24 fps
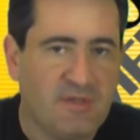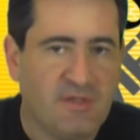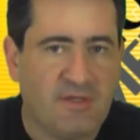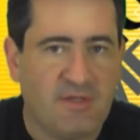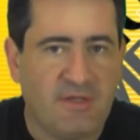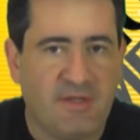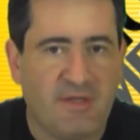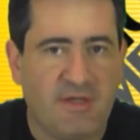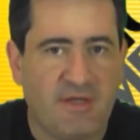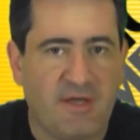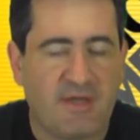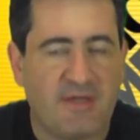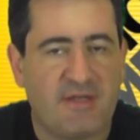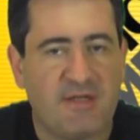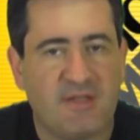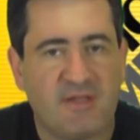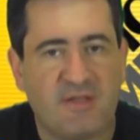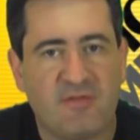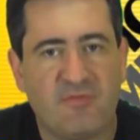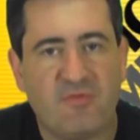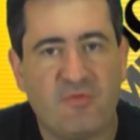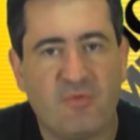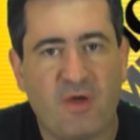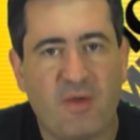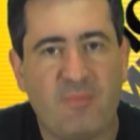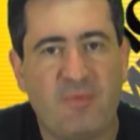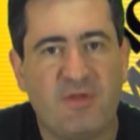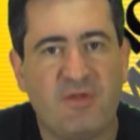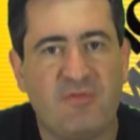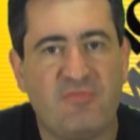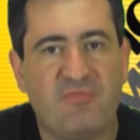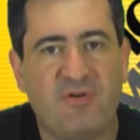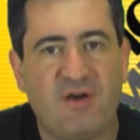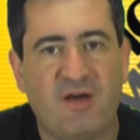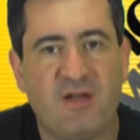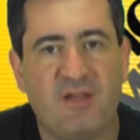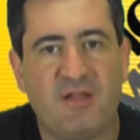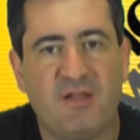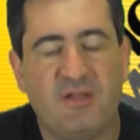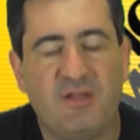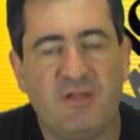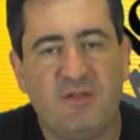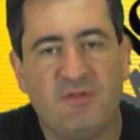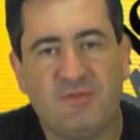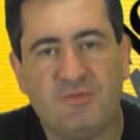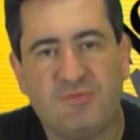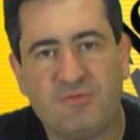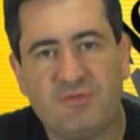é, aqui na TV Web que fala
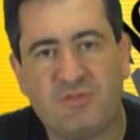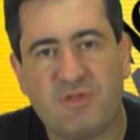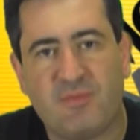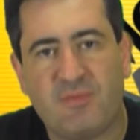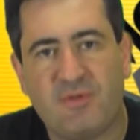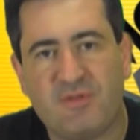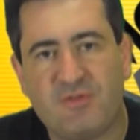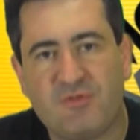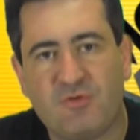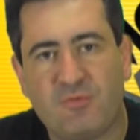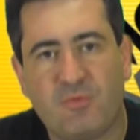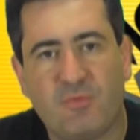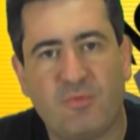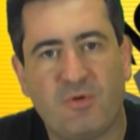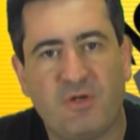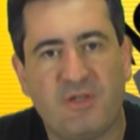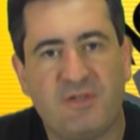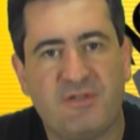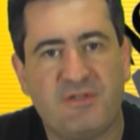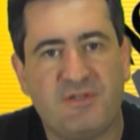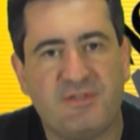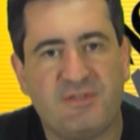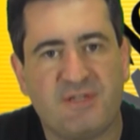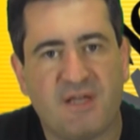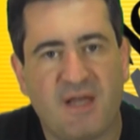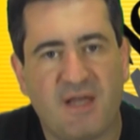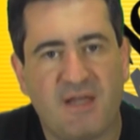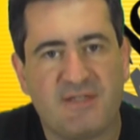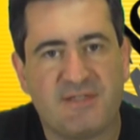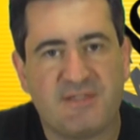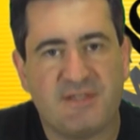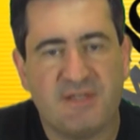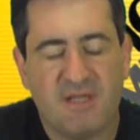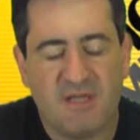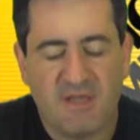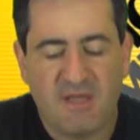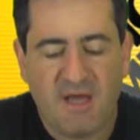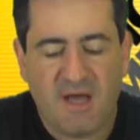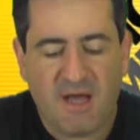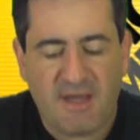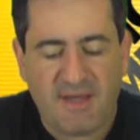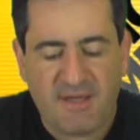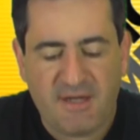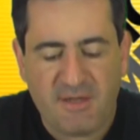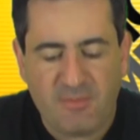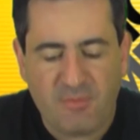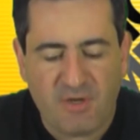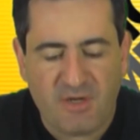justamente sobre o boletim SAS.
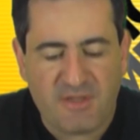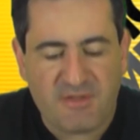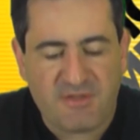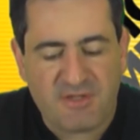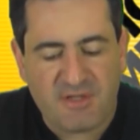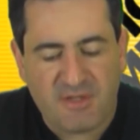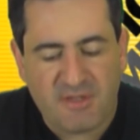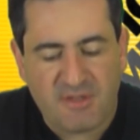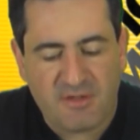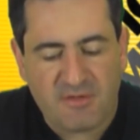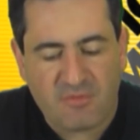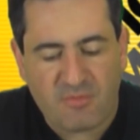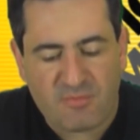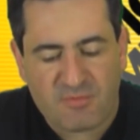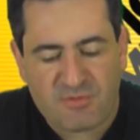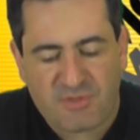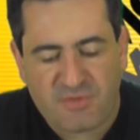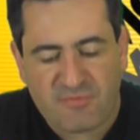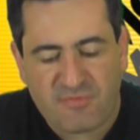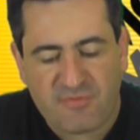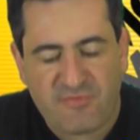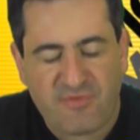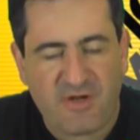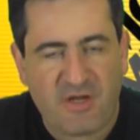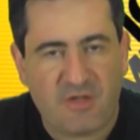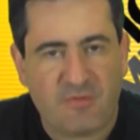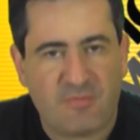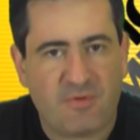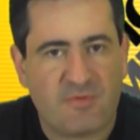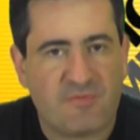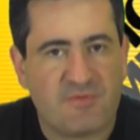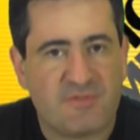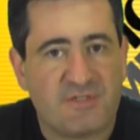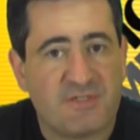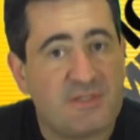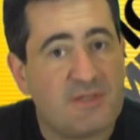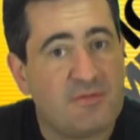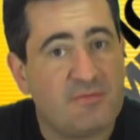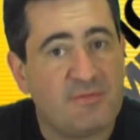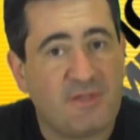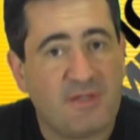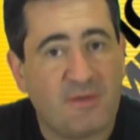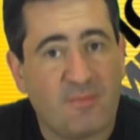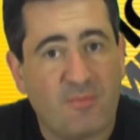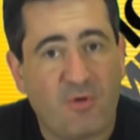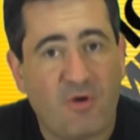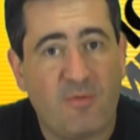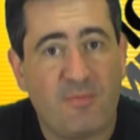Aquele boletim, como já foi falado para vocês, ele é um
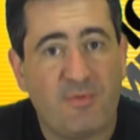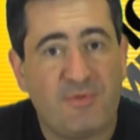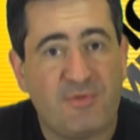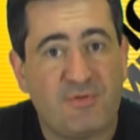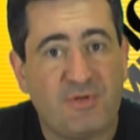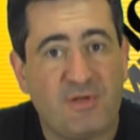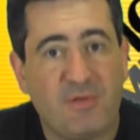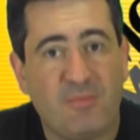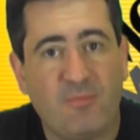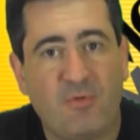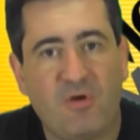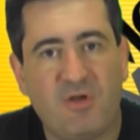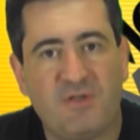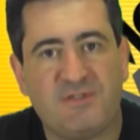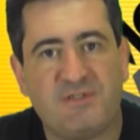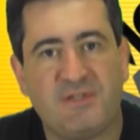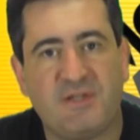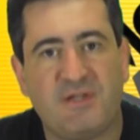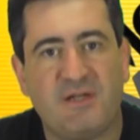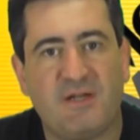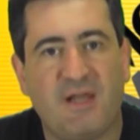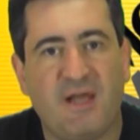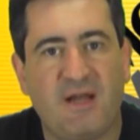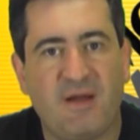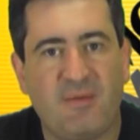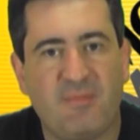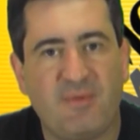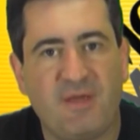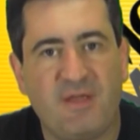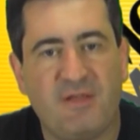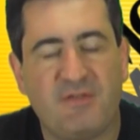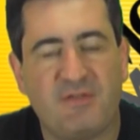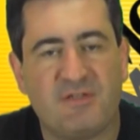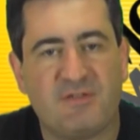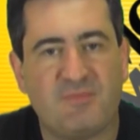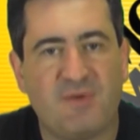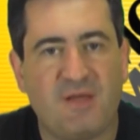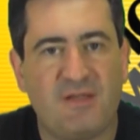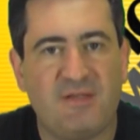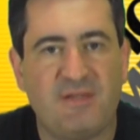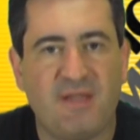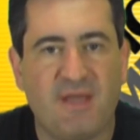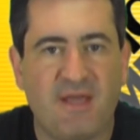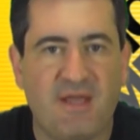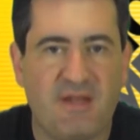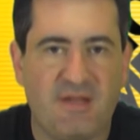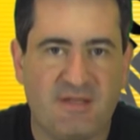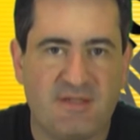termômetro, ele mostra claramente as
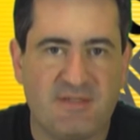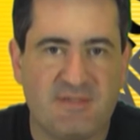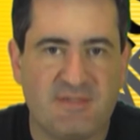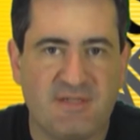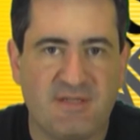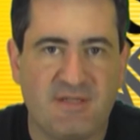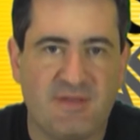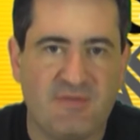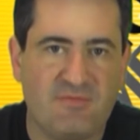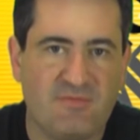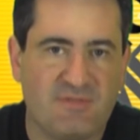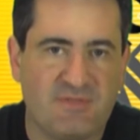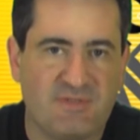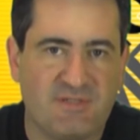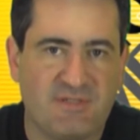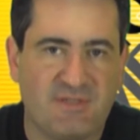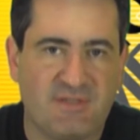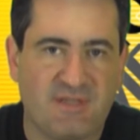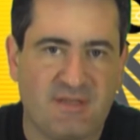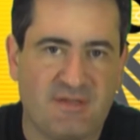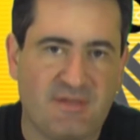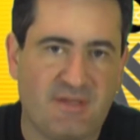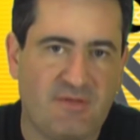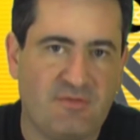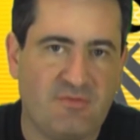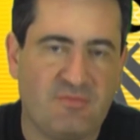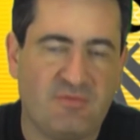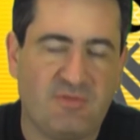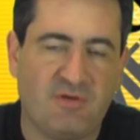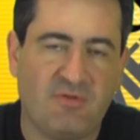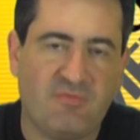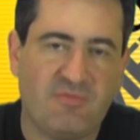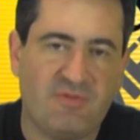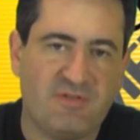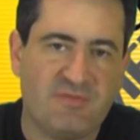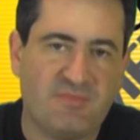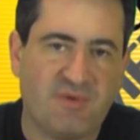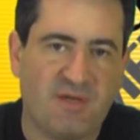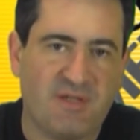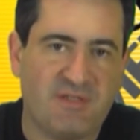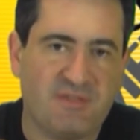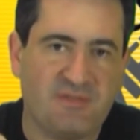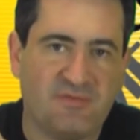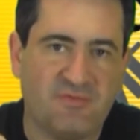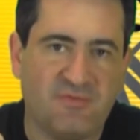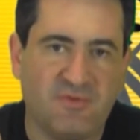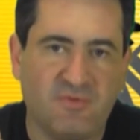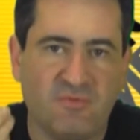matérias em que você está tendo talvez
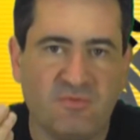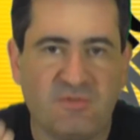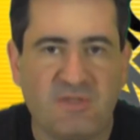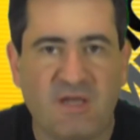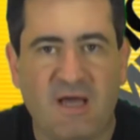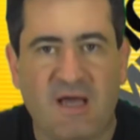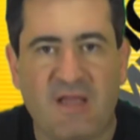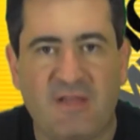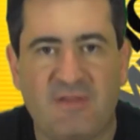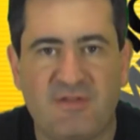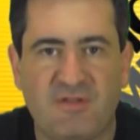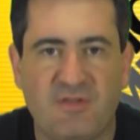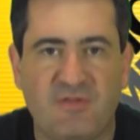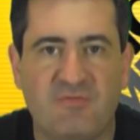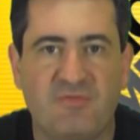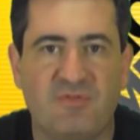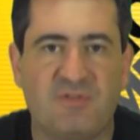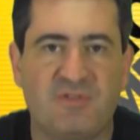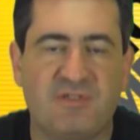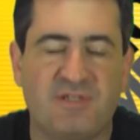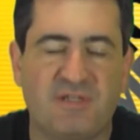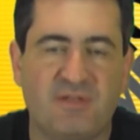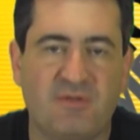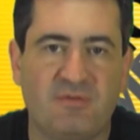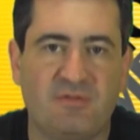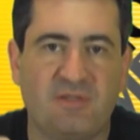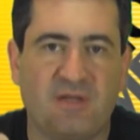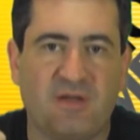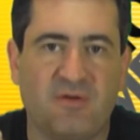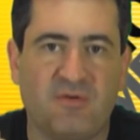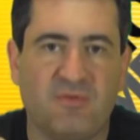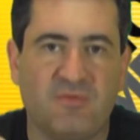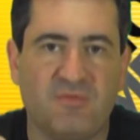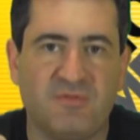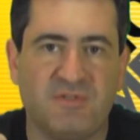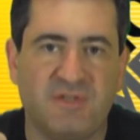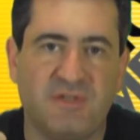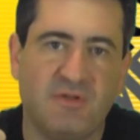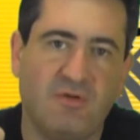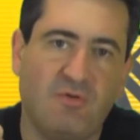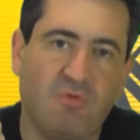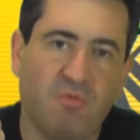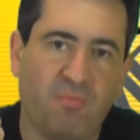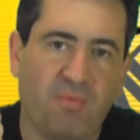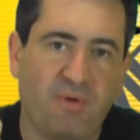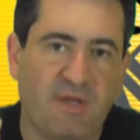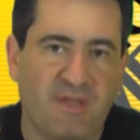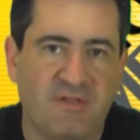mais dificuldade, que você não está conseguindo
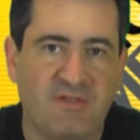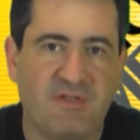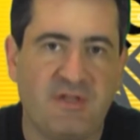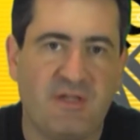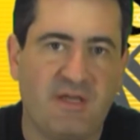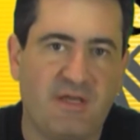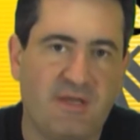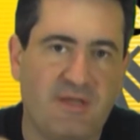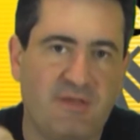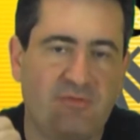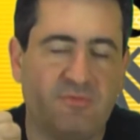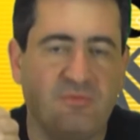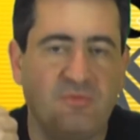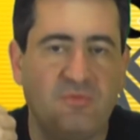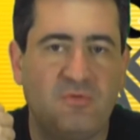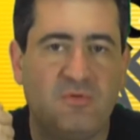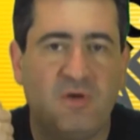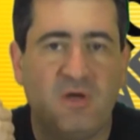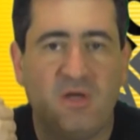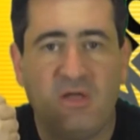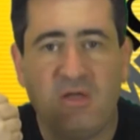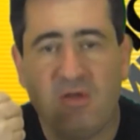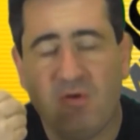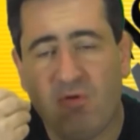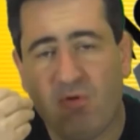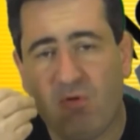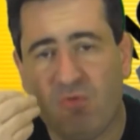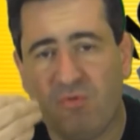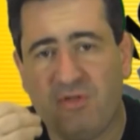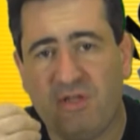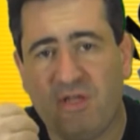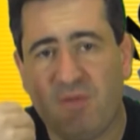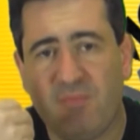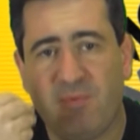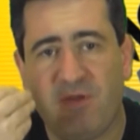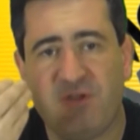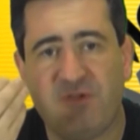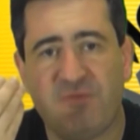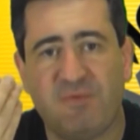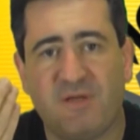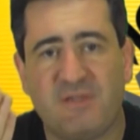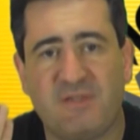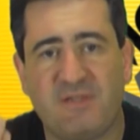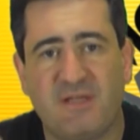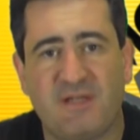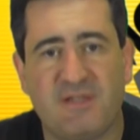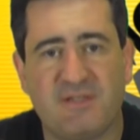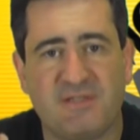acompanhar direito, ou de repente
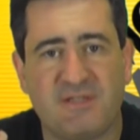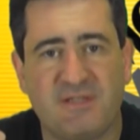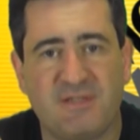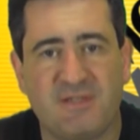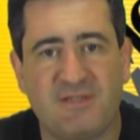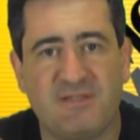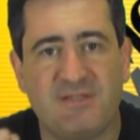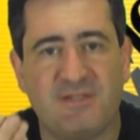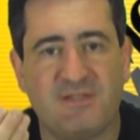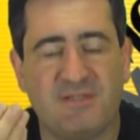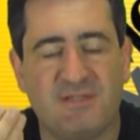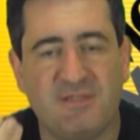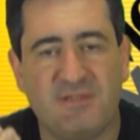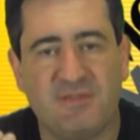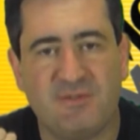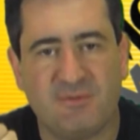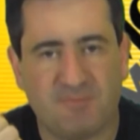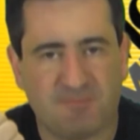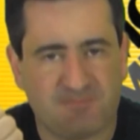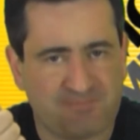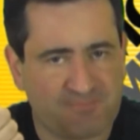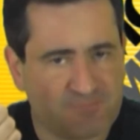matérias que necessitam